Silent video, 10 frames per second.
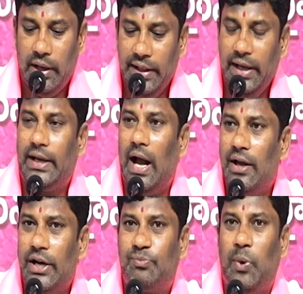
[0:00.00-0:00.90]
అదే
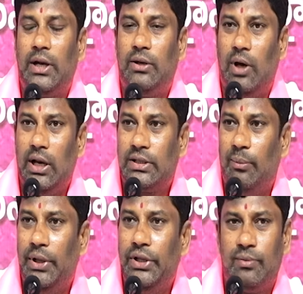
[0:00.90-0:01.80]
కాంగ్రెస్ పార్టీ వాళ్ళకి
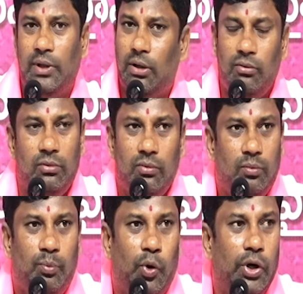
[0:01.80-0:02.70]
సంబంధించి మాత్రం
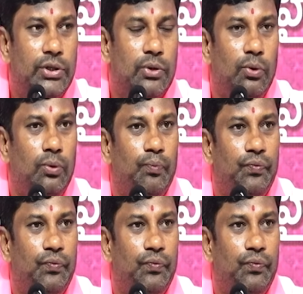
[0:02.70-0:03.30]
పోలీసులు